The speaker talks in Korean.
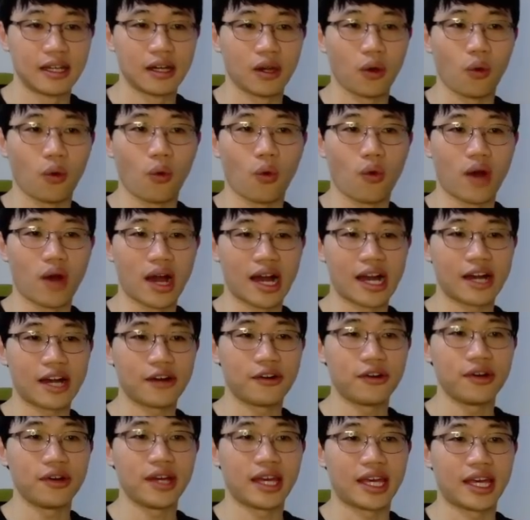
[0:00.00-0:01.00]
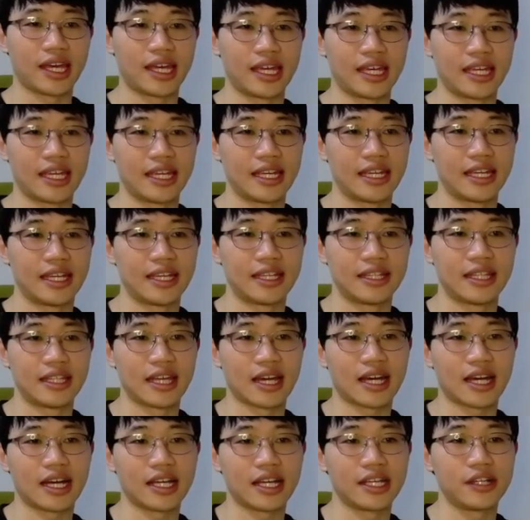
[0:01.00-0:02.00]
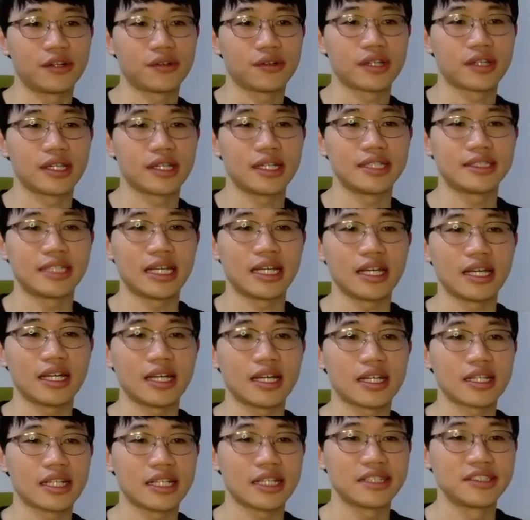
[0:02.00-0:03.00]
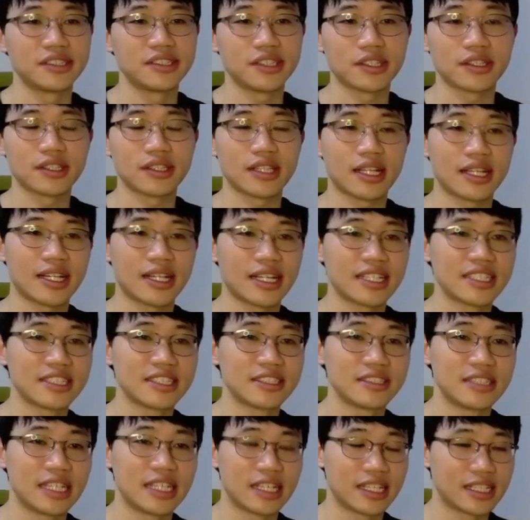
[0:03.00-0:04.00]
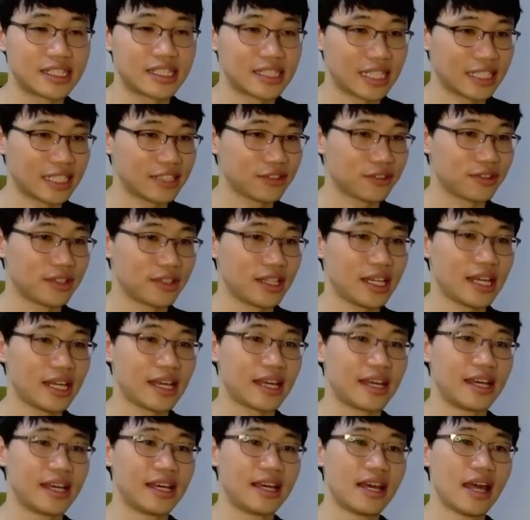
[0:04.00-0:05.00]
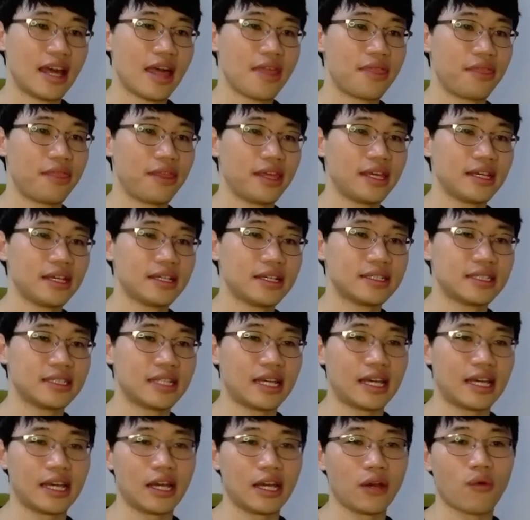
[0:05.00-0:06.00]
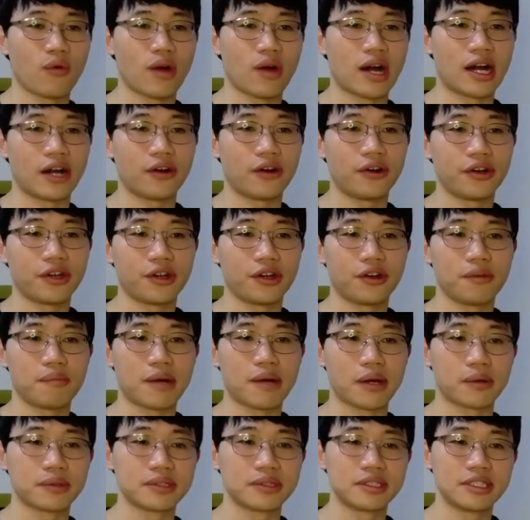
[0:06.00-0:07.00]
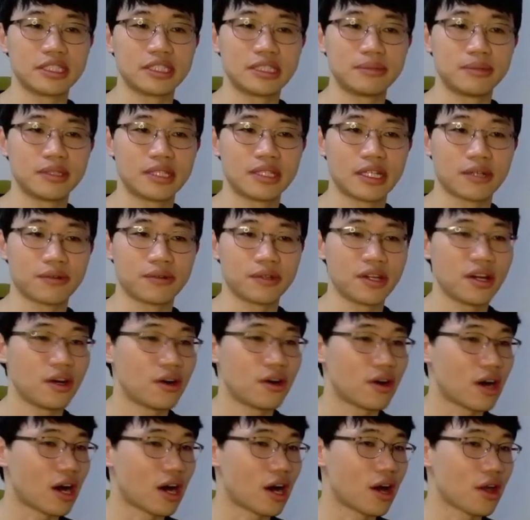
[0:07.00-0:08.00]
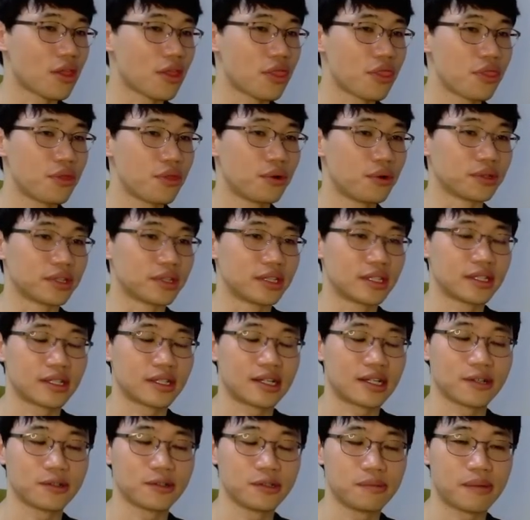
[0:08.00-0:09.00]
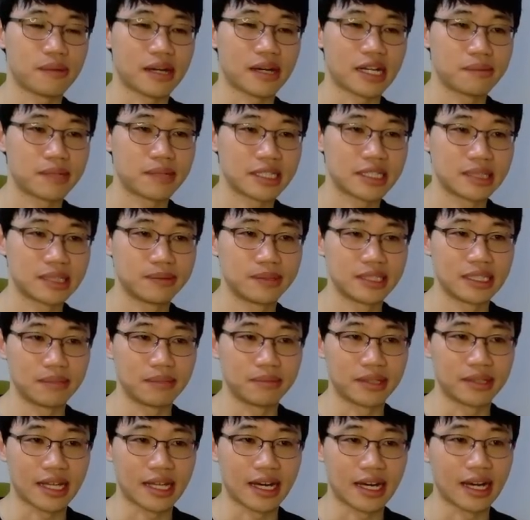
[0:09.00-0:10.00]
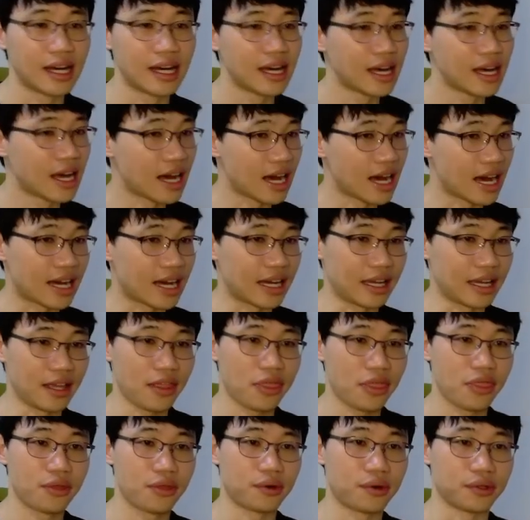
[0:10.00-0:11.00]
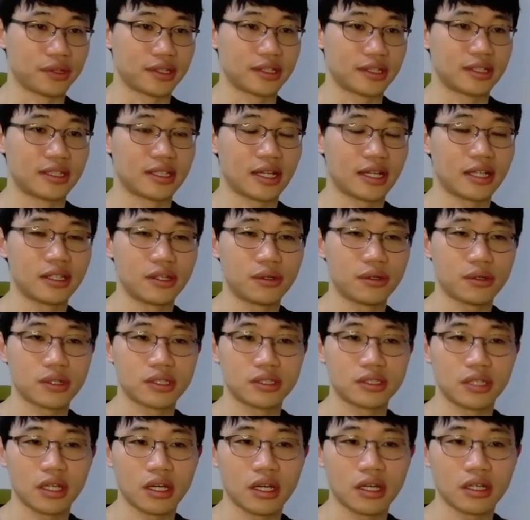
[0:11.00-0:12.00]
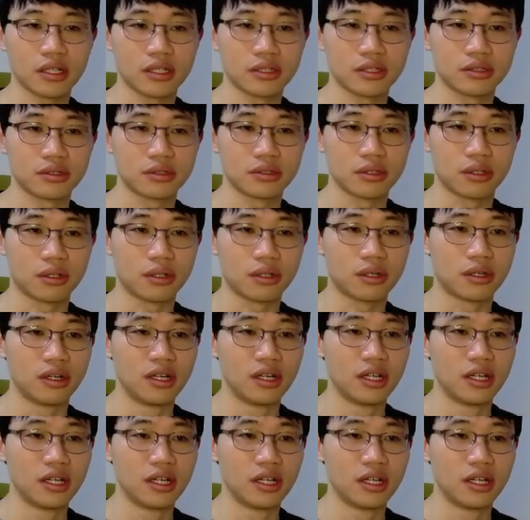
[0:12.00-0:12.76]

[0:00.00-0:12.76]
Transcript: 과거에 내가 이렇게 생각했었다라는 얘기를 하는 건데 think의 과거형 바로 쓰시면 되고요. I thought라고 발음하시면 됩니다. I thought. 난 이렇게 생각했어.